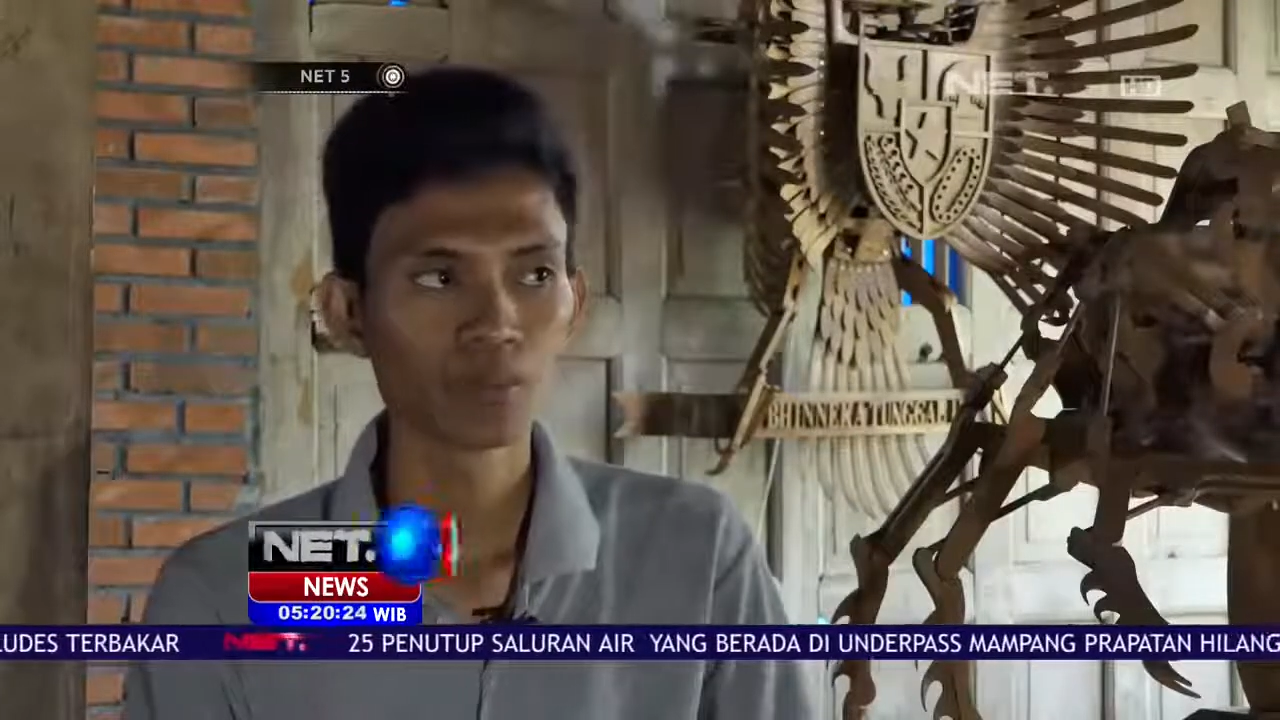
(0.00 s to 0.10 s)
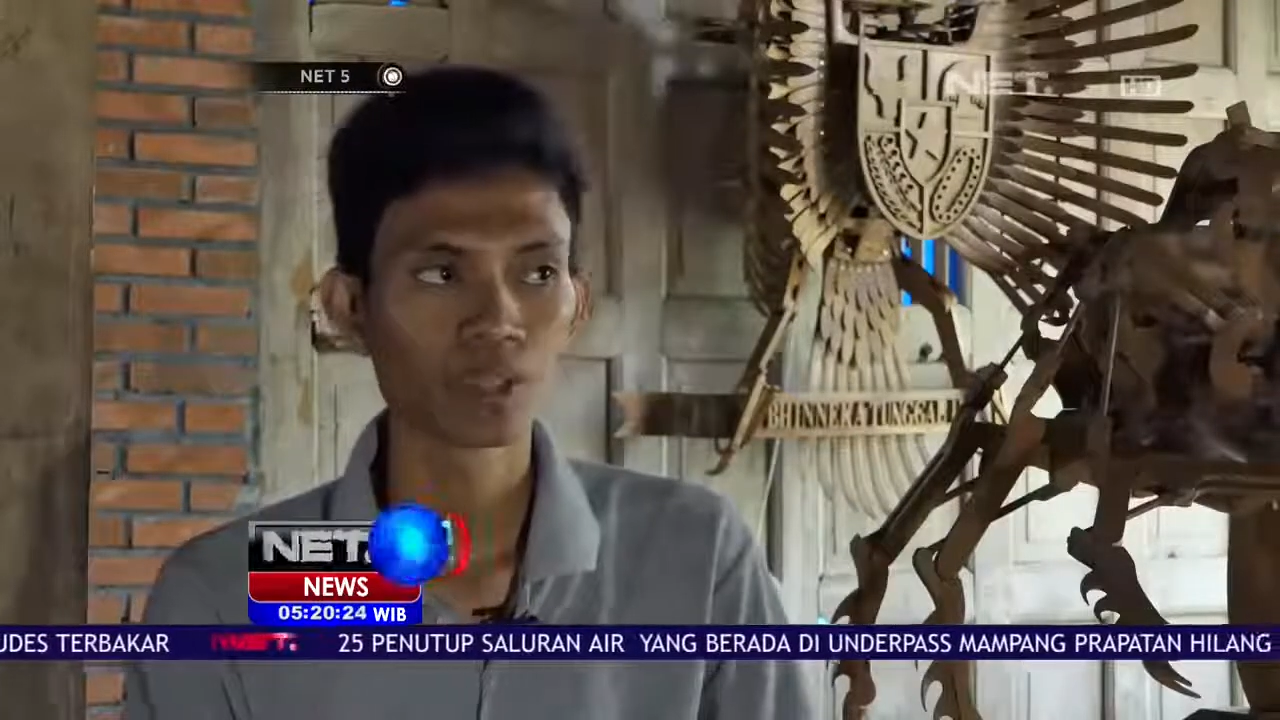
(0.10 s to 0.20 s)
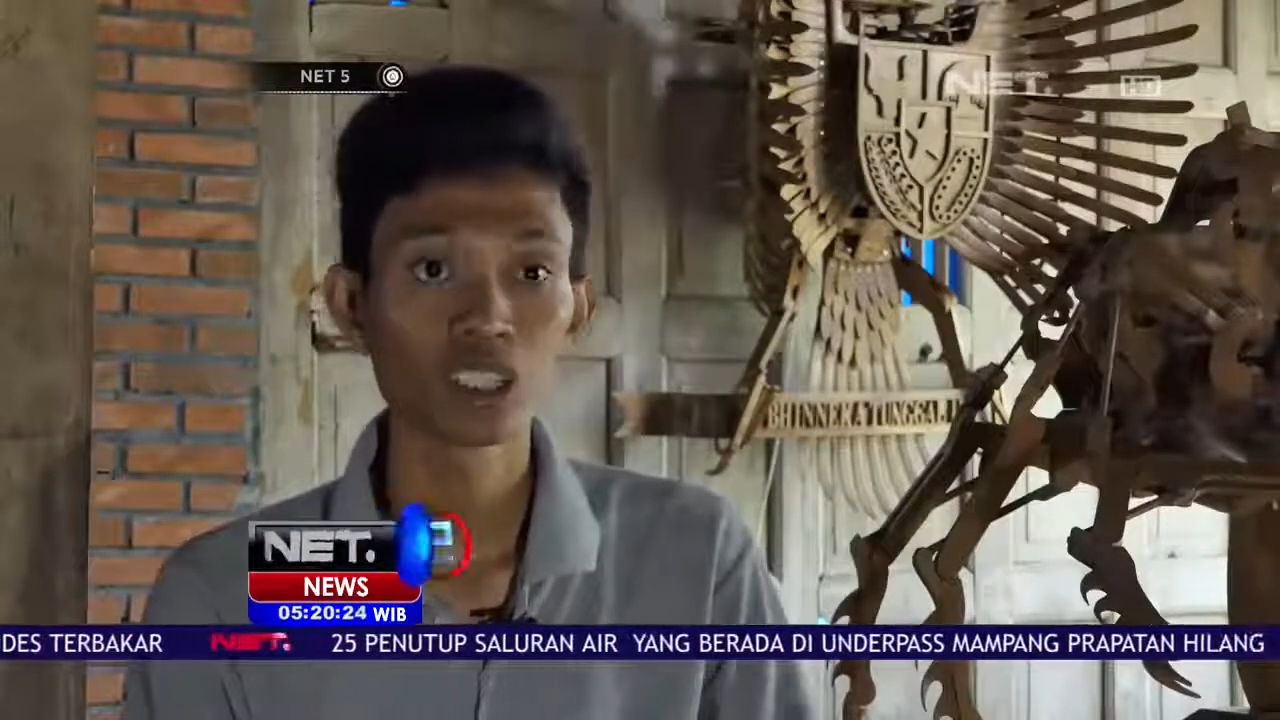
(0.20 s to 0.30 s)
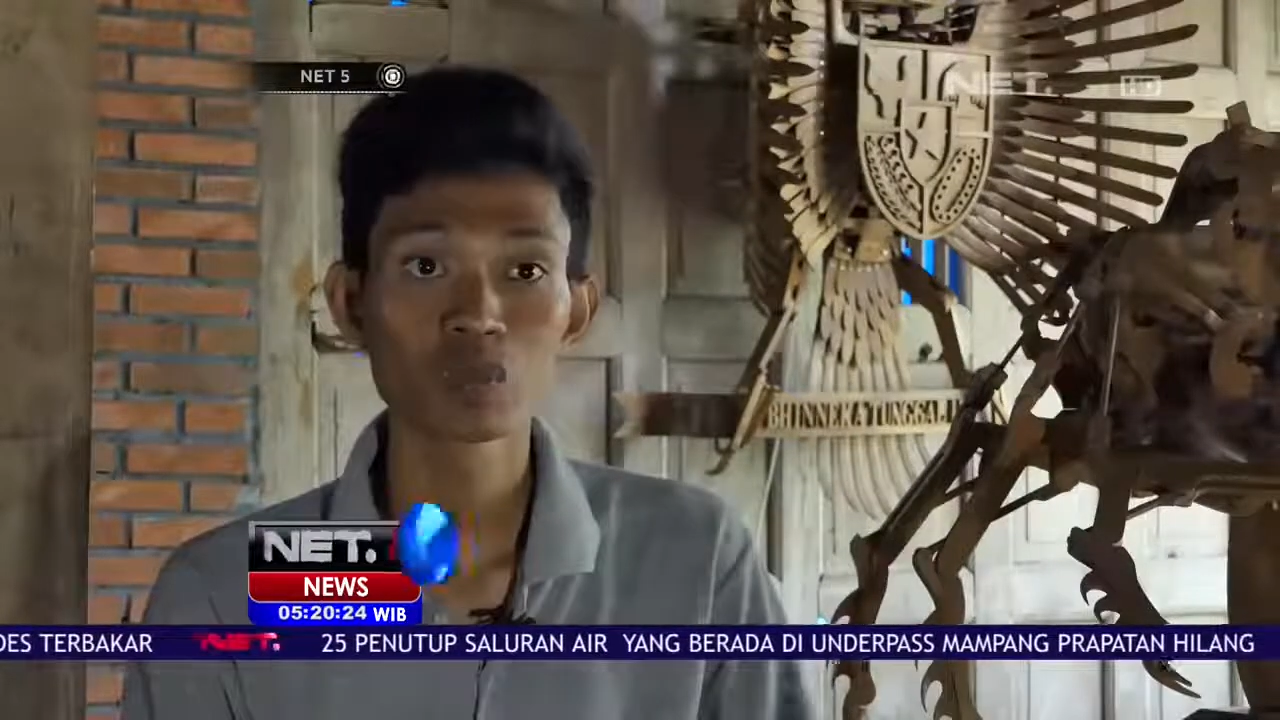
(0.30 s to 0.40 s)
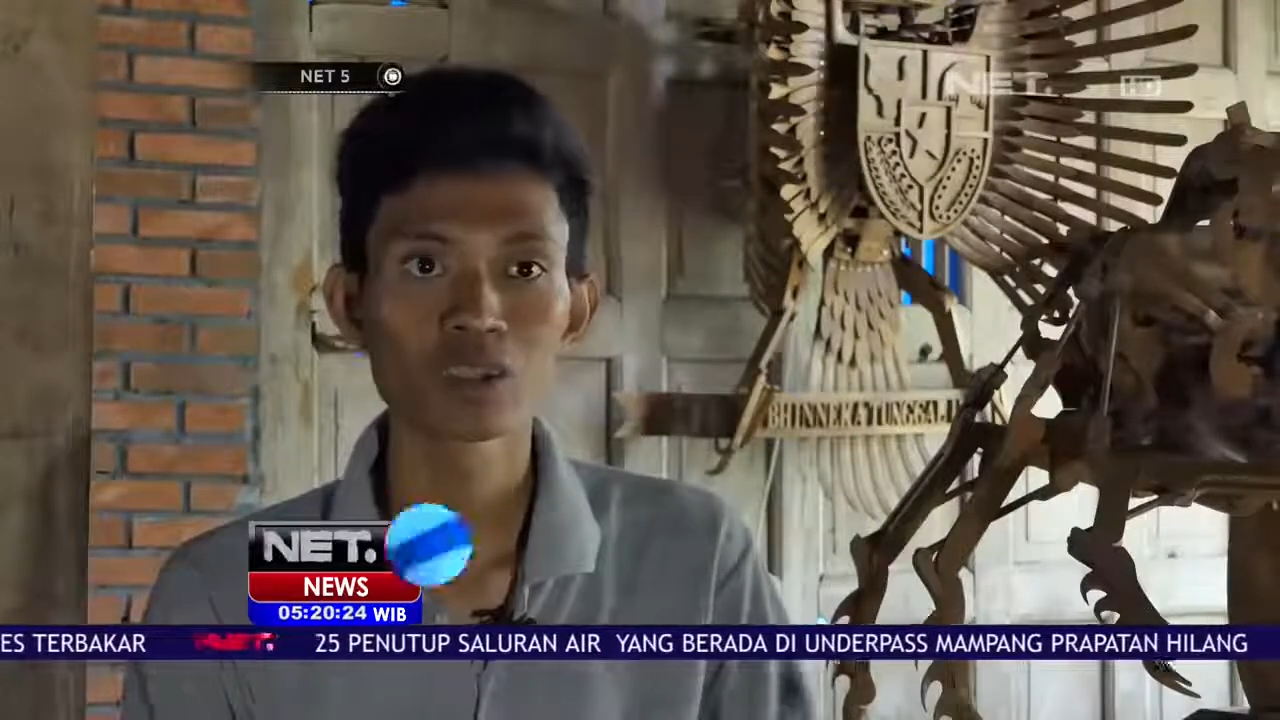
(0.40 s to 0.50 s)

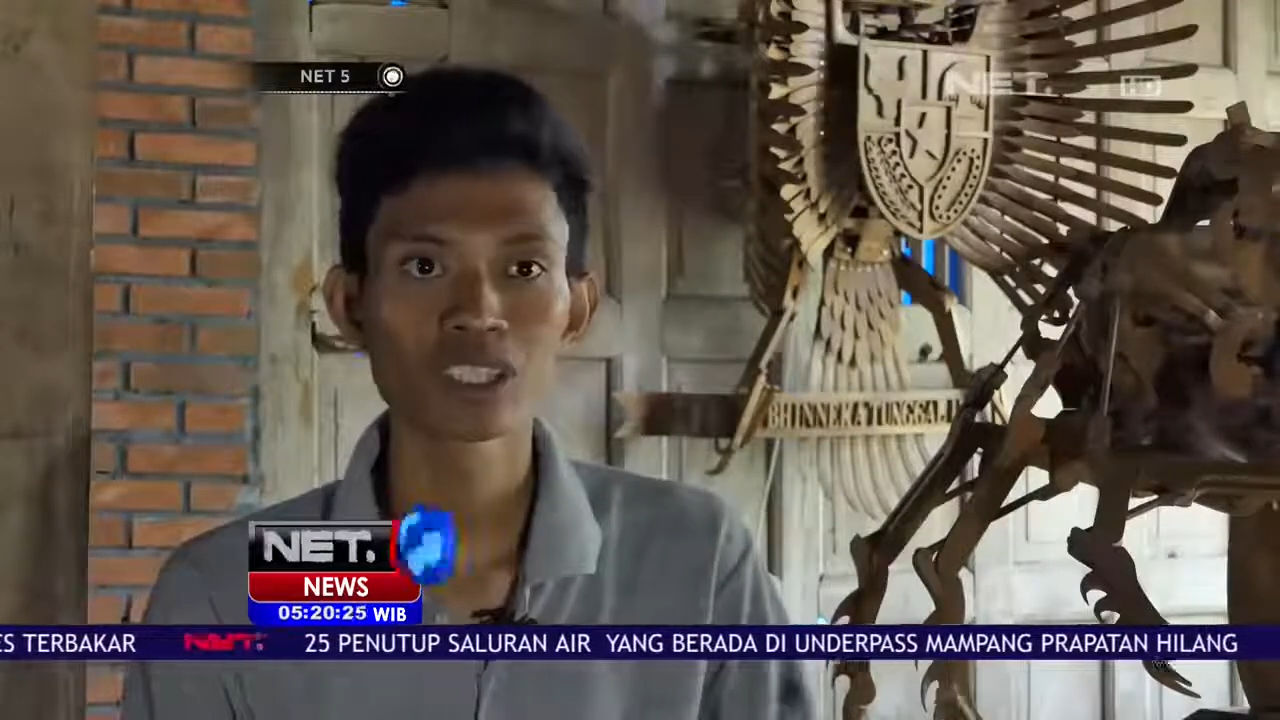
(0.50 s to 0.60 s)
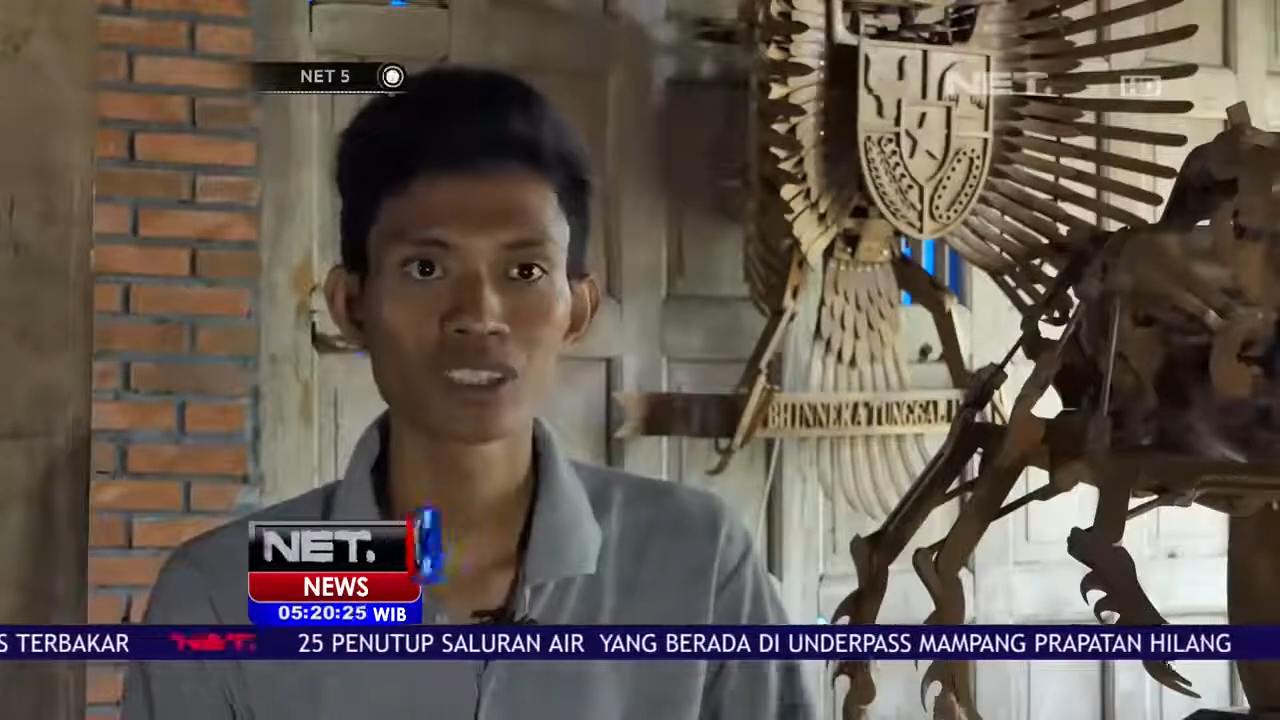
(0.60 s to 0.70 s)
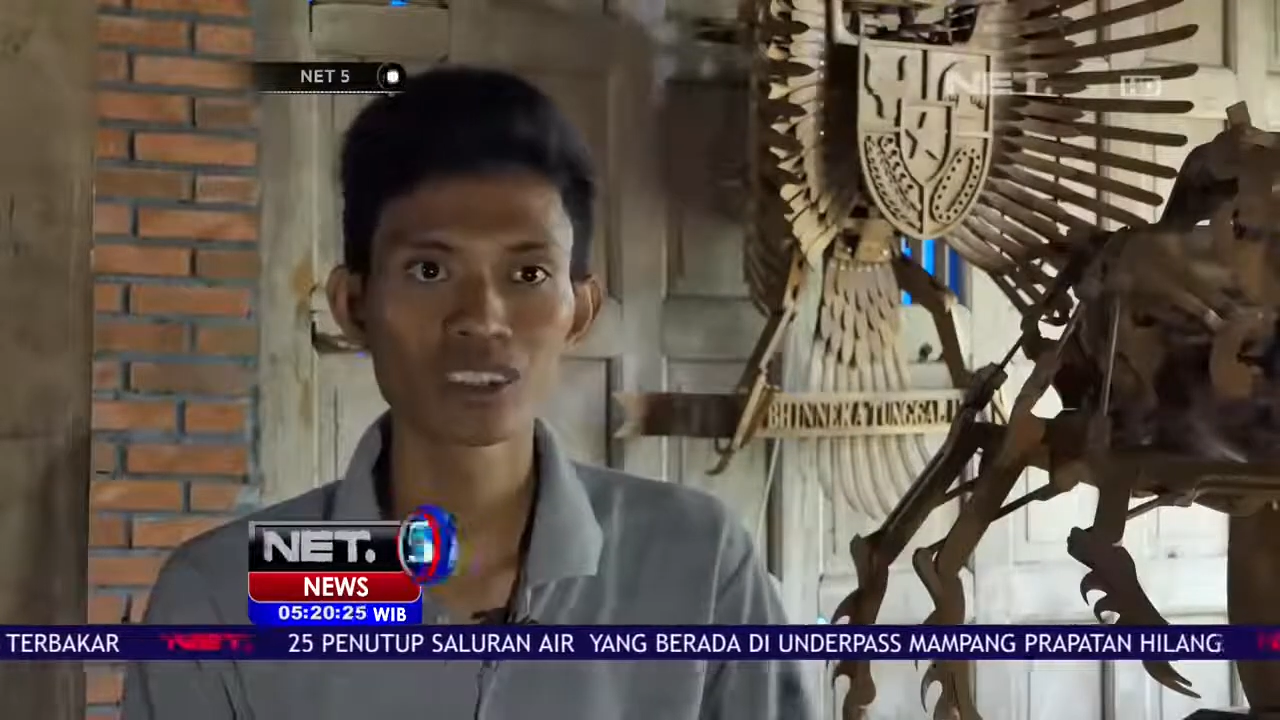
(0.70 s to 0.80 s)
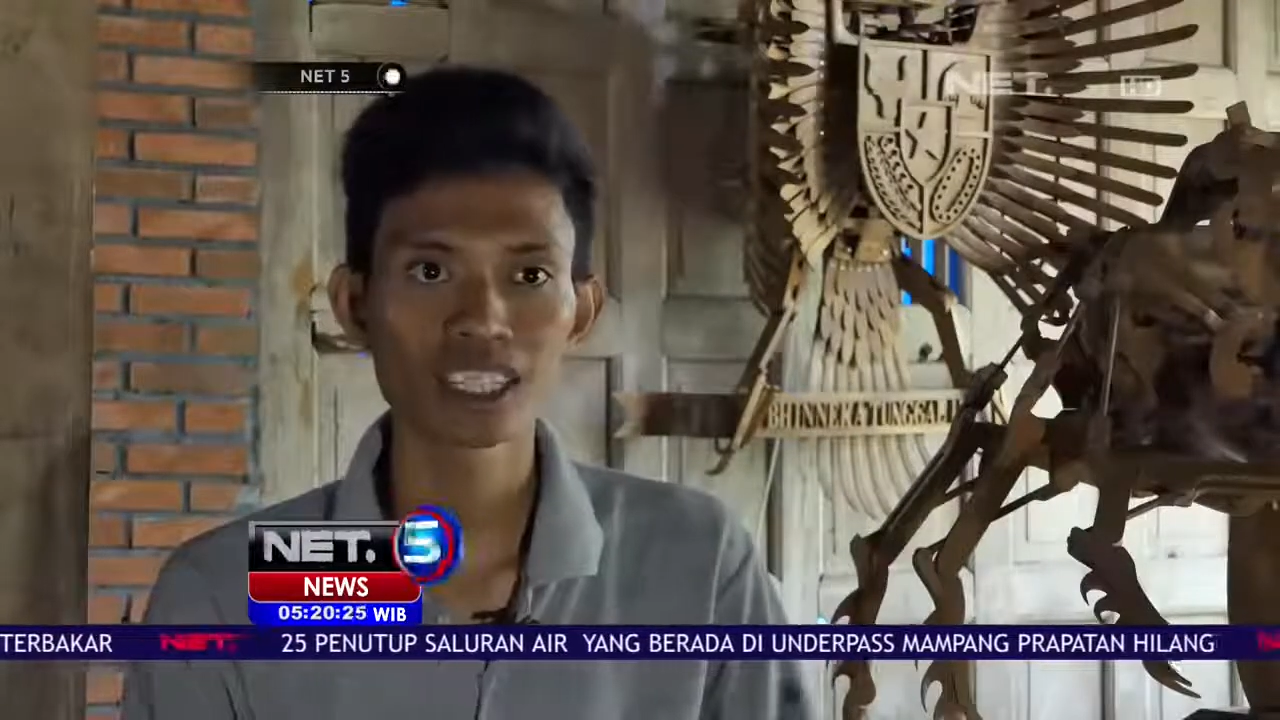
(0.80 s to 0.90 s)
bentuk-bentuk